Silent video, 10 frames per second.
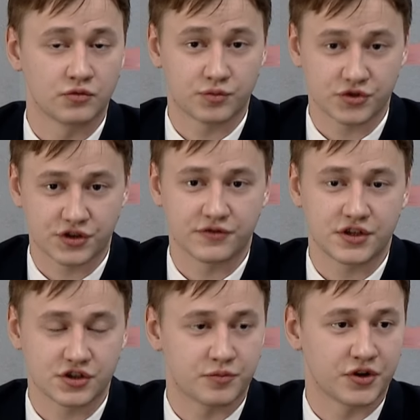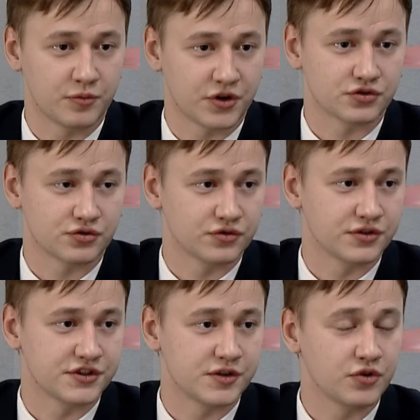Ну, потому что все же понимают, что
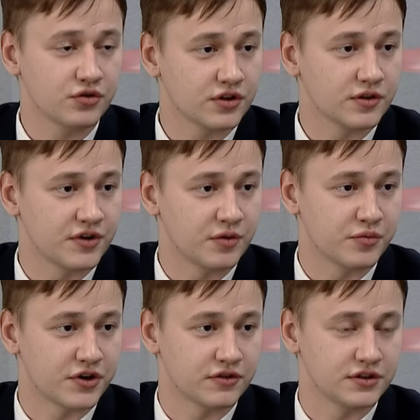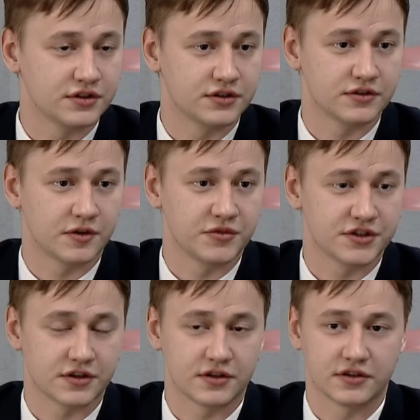и с семьей надо время проводить
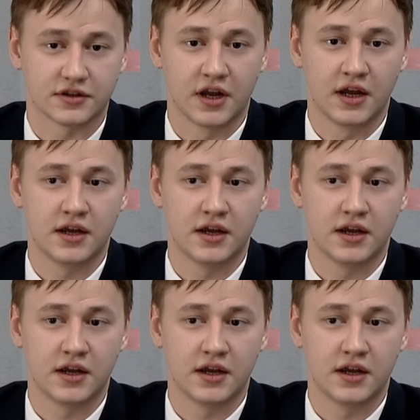обязательно.